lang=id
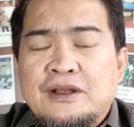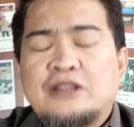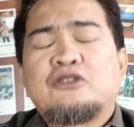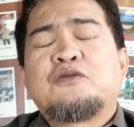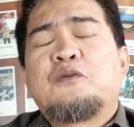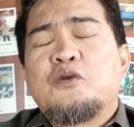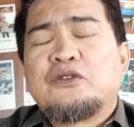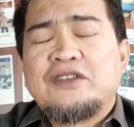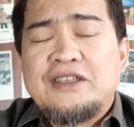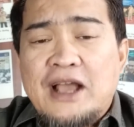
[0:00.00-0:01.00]
Nah terus
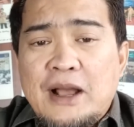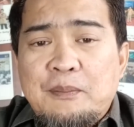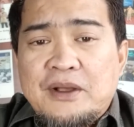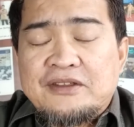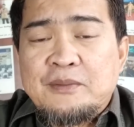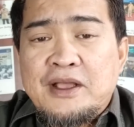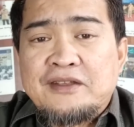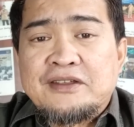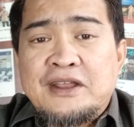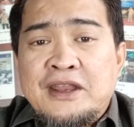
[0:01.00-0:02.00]
fungsinya apa
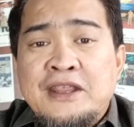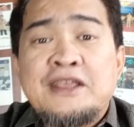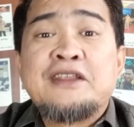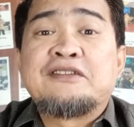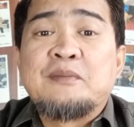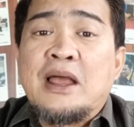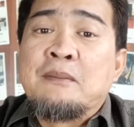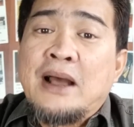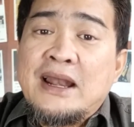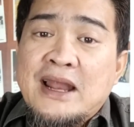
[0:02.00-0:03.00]
sebagai screening ini sebelah
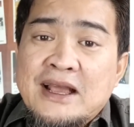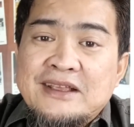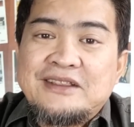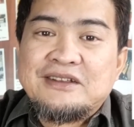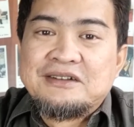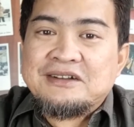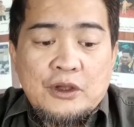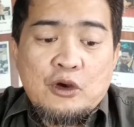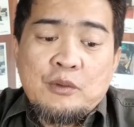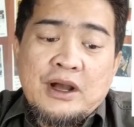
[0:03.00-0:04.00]
mana gitu?
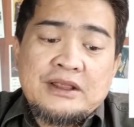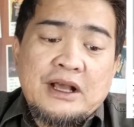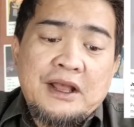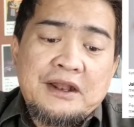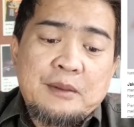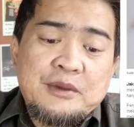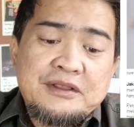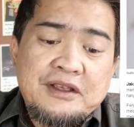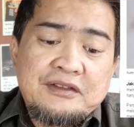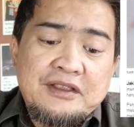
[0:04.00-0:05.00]
Wiku mengatakan
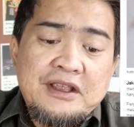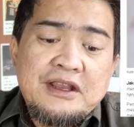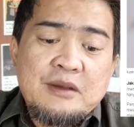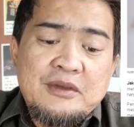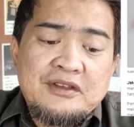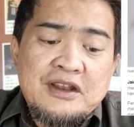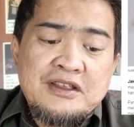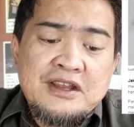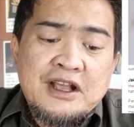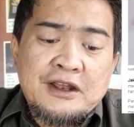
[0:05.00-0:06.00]
rapid test tidak bisa
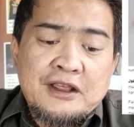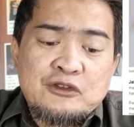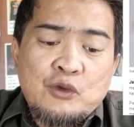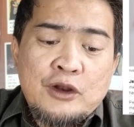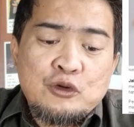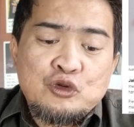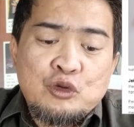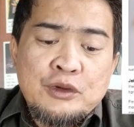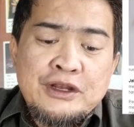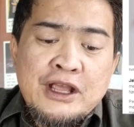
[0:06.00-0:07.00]
dijadikan acuan
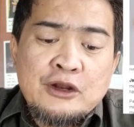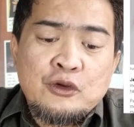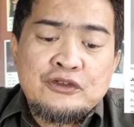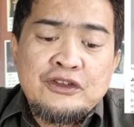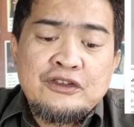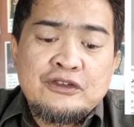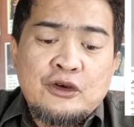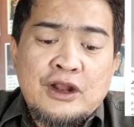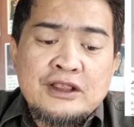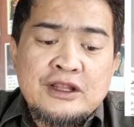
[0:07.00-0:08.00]
untuk mendiagnosis
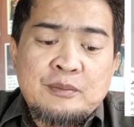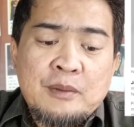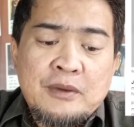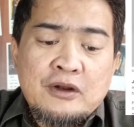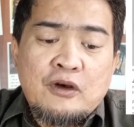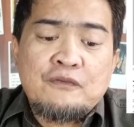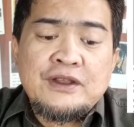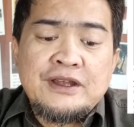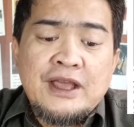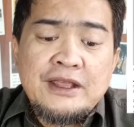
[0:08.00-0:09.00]
seseorang terpapar
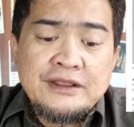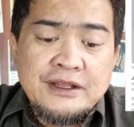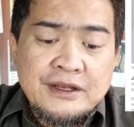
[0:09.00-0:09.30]
COVID-19.